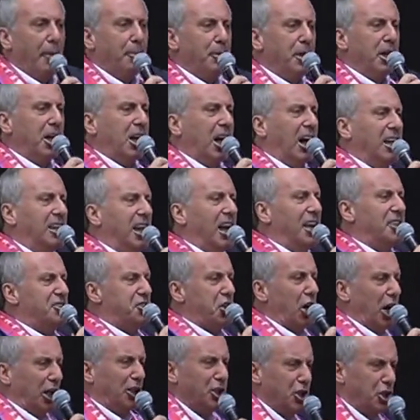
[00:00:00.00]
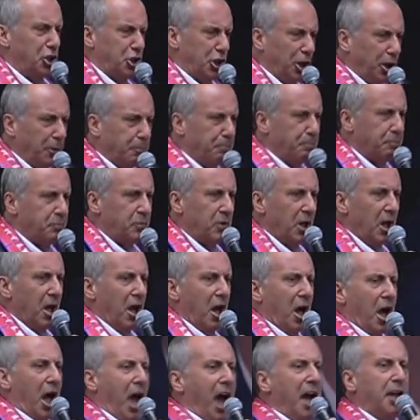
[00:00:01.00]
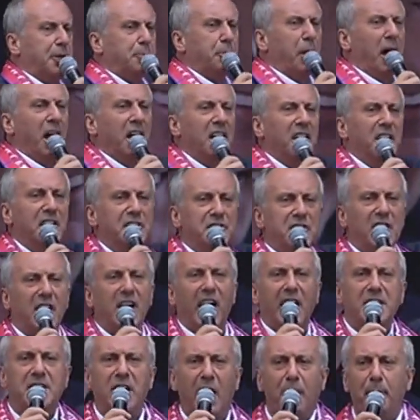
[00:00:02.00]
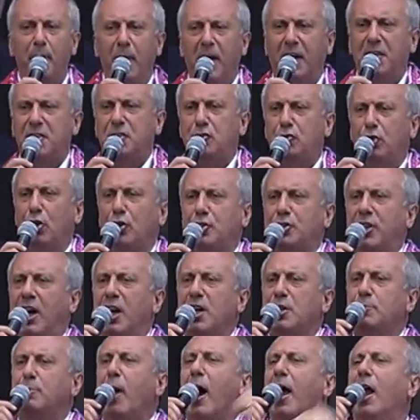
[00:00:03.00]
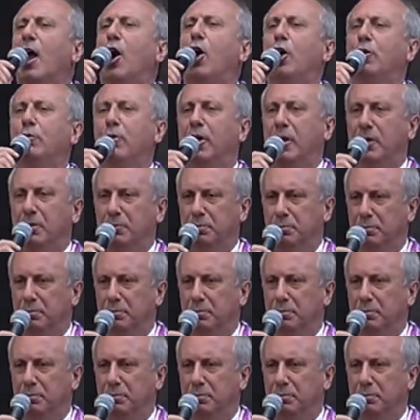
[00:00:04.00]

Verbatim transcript: Fabrikada çalışıp ekmeğinizi kazanmak istiyorsanız bana oy